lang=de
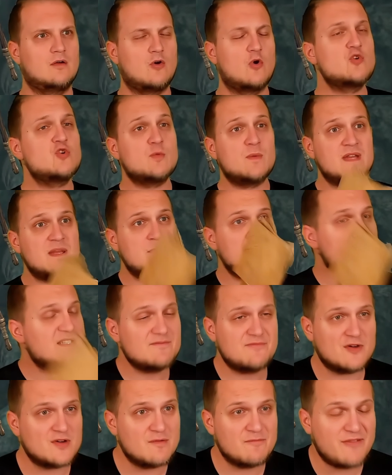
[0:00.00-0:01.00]
Und über die Miete
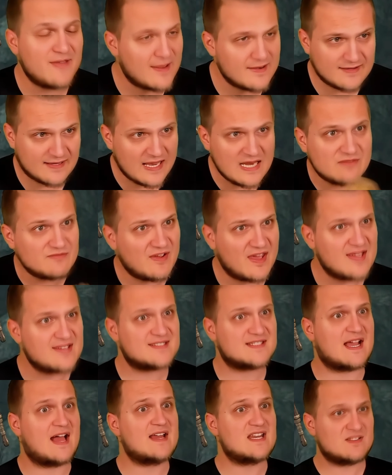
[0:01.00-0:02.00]
von den Pferden reden wir erst
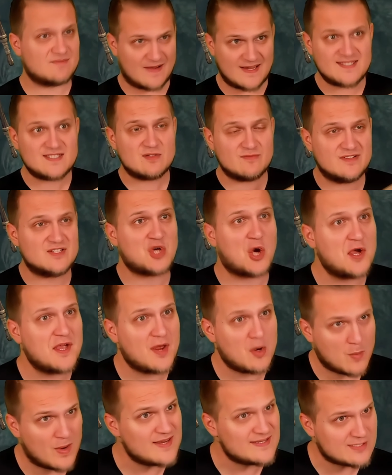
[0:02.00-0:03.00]
gar nicht. Weißt du, wie teuer
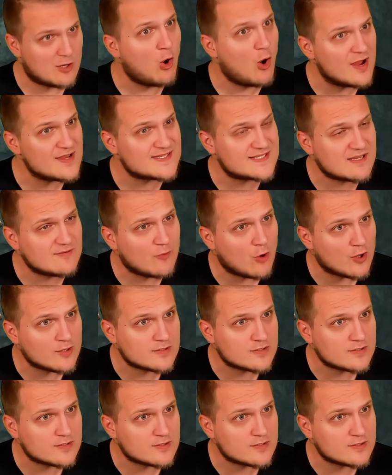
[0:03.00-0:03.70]
Rent a Horse geworden